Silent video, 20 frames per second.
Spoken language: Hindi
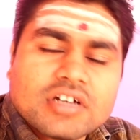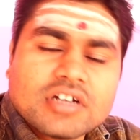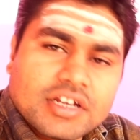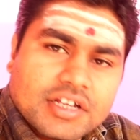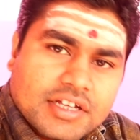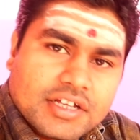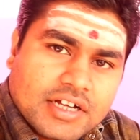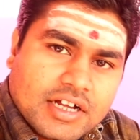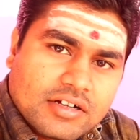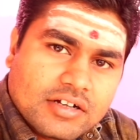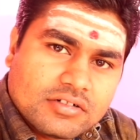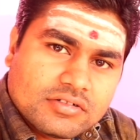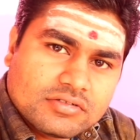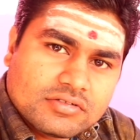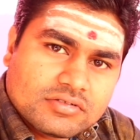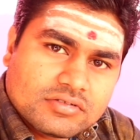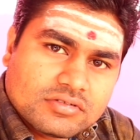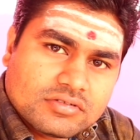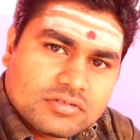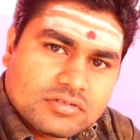
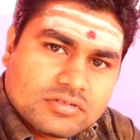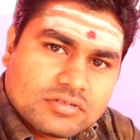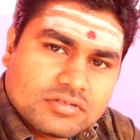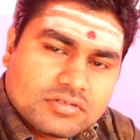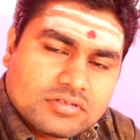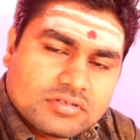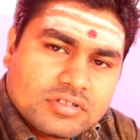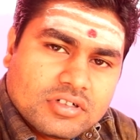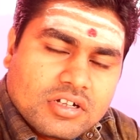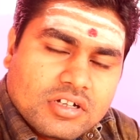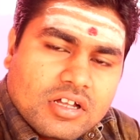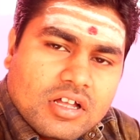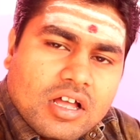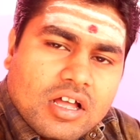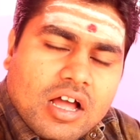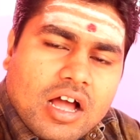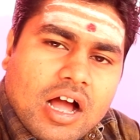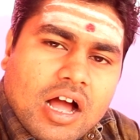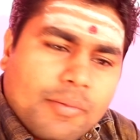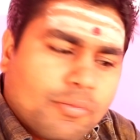
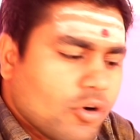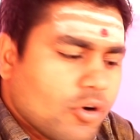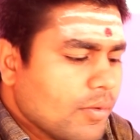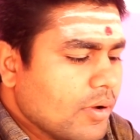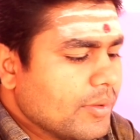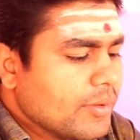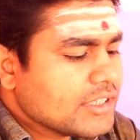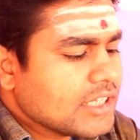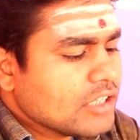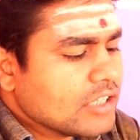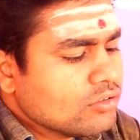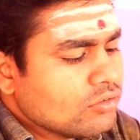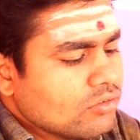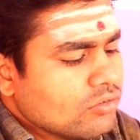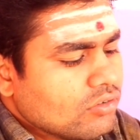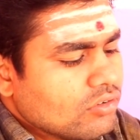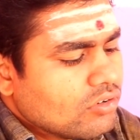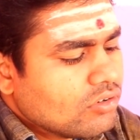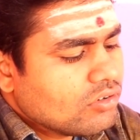करेगा आपको मैं बता दूं